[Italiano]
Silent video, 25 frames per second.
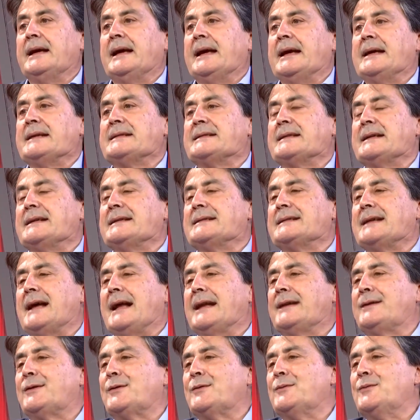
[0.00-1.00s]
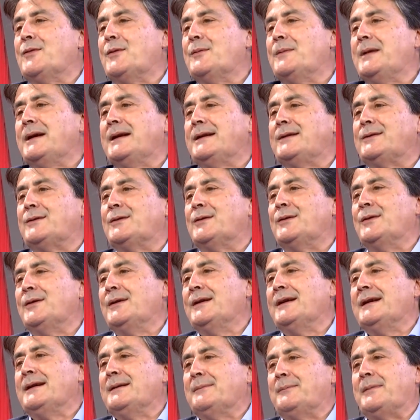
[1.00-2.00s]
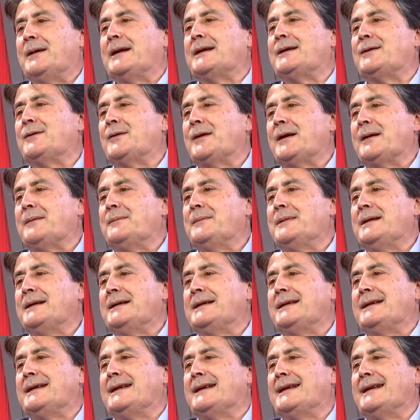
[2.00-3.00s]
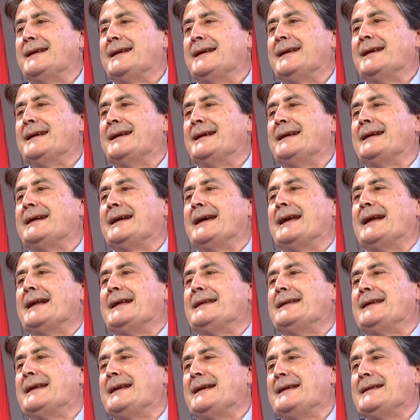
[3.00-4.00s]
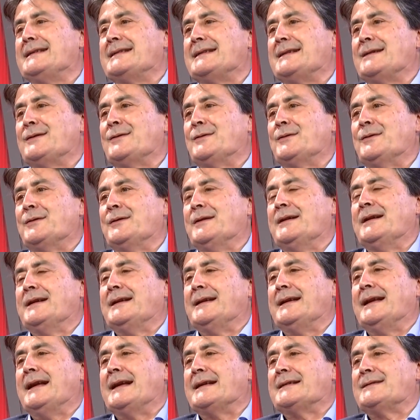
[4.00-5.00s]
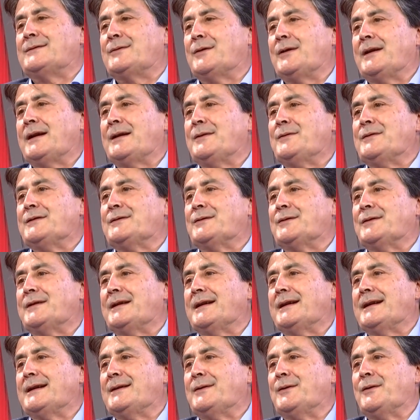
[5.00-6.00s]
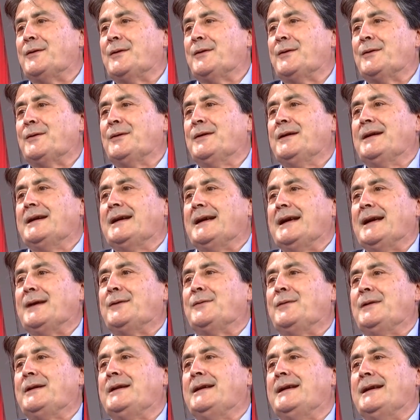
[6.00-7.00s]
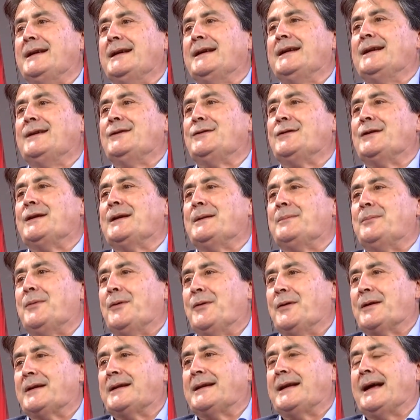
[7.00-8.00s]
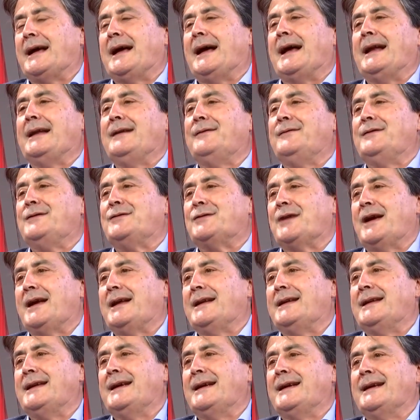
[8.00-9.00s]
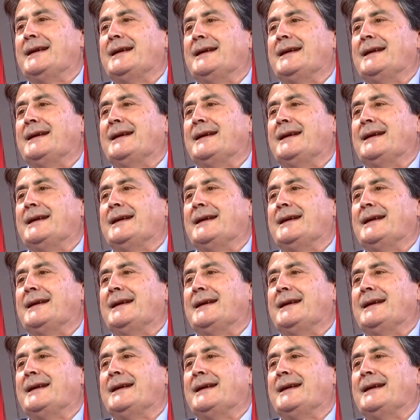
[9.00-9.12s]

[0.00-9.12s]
è senz'altro un momento particolarmente eh, caratteristico della storia di questo territorio e quindi ci riporta alle vicende